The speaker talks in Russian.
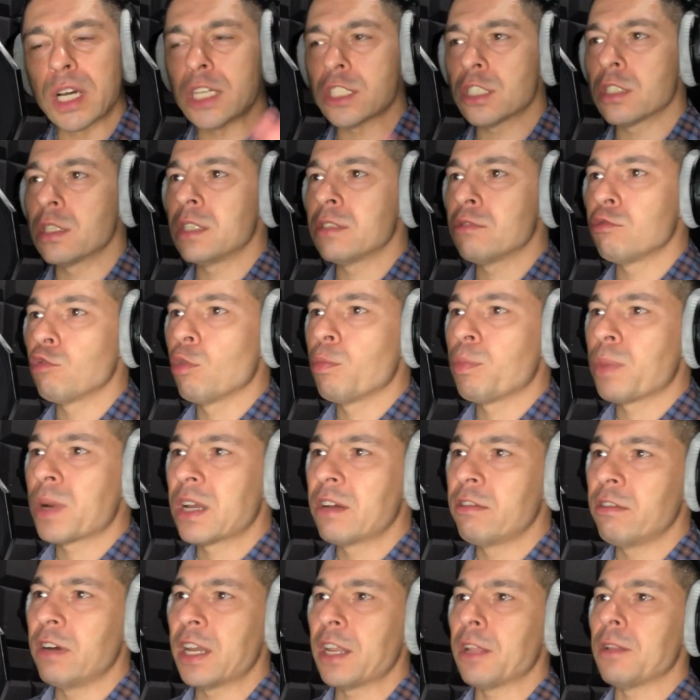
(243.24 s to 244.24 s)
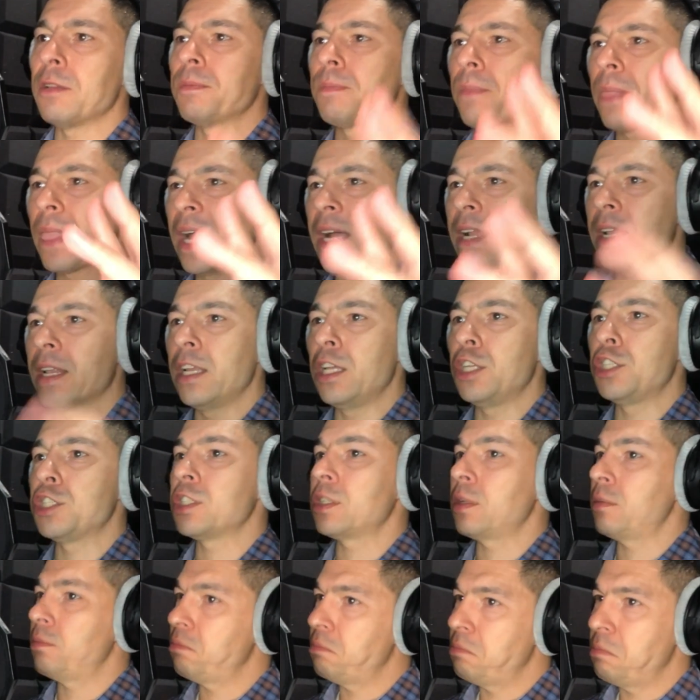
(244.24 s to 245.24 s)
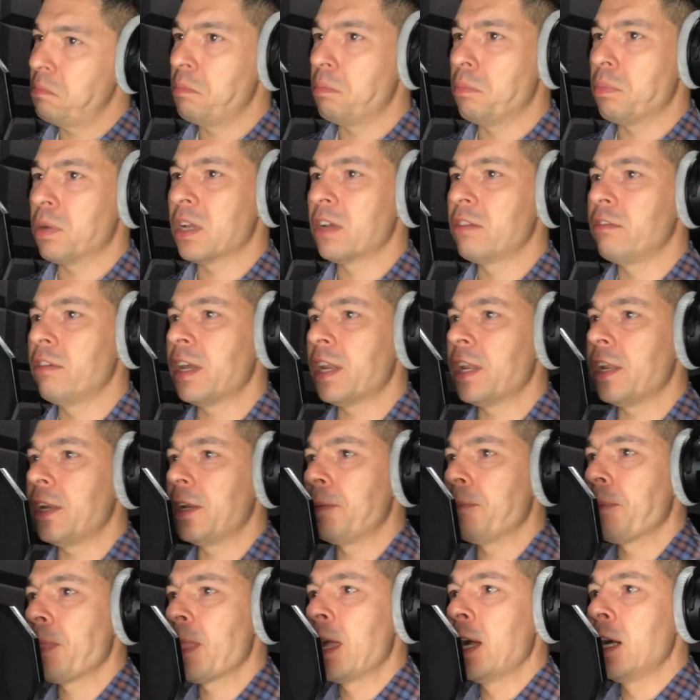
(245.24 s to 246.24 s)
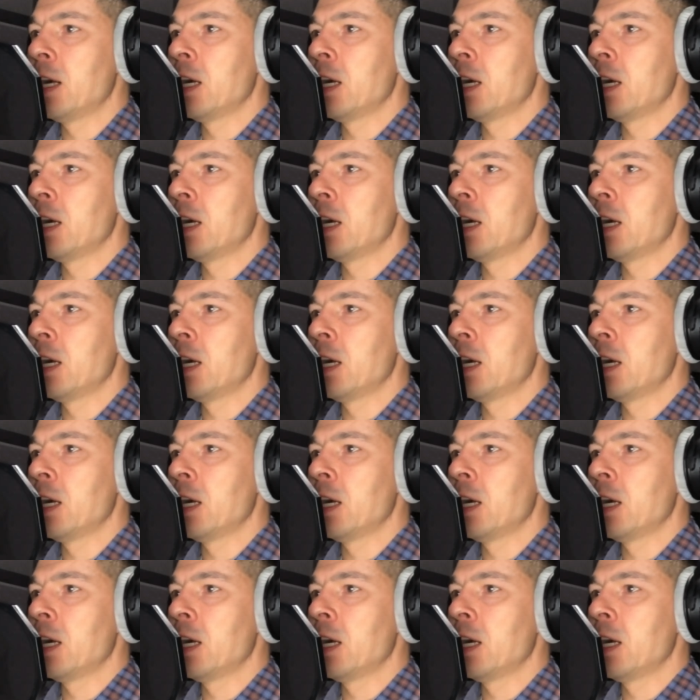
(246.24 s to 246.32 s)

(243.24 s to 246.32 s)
каждый звук проговорил. Отлично, проговорили.